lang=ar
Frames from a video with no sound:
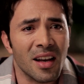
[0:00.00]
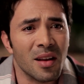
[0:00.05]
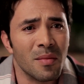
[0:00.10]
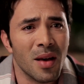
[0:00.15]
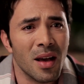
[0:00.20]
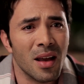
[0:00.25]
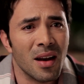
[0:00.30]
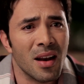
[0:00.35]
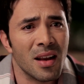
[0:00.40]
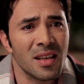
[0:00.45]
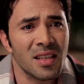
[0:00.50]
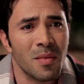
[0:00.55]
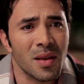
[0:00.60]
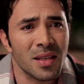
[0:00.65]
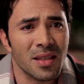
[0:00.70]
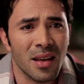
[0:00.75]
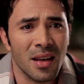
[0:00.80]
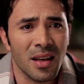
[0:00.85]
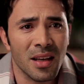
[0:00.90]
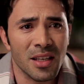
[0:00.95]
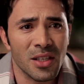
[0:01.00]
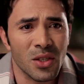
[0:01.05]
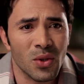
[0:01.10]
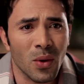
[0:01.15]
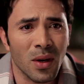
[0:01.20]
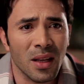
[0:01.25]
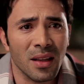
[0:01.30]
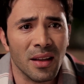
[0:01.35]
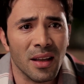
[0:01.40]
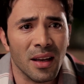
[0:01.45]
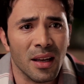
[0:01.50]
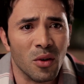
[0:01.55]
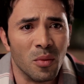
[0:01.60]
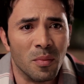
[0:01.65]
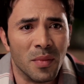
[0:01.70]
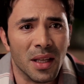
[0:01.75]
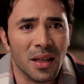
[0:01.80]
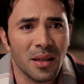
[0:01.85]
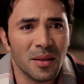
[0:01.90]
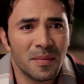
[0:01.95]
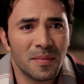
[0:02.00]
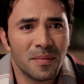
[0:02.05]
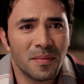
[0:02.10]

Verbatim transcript: أنا بقى اللي لازم أسألك السؤال ده يا لبنى